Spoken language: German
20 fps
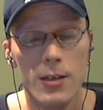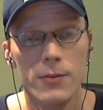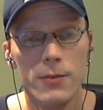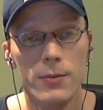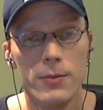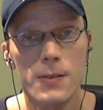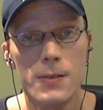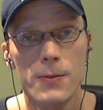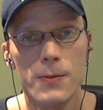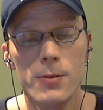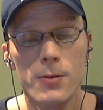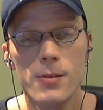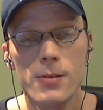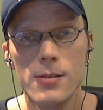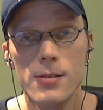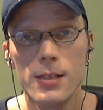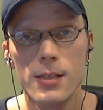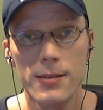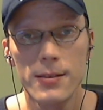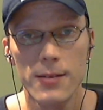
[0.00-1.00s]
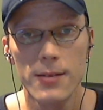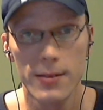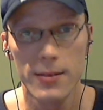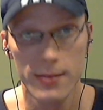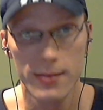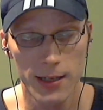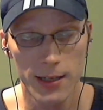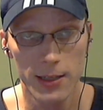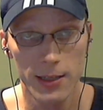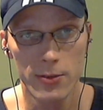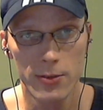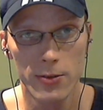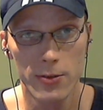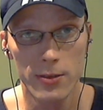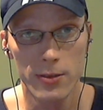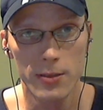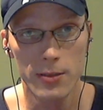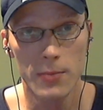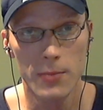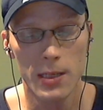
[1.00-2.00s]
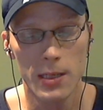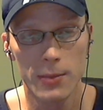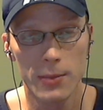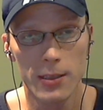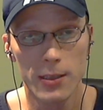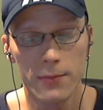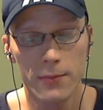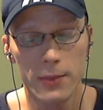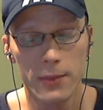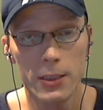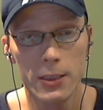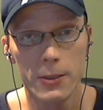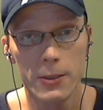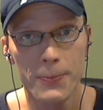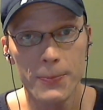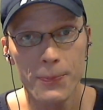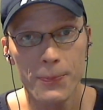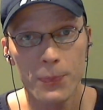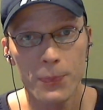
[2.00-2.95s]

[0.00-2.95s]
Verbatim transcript: Wie das funktioniert, zeige ich euch in meinem kleinen Video.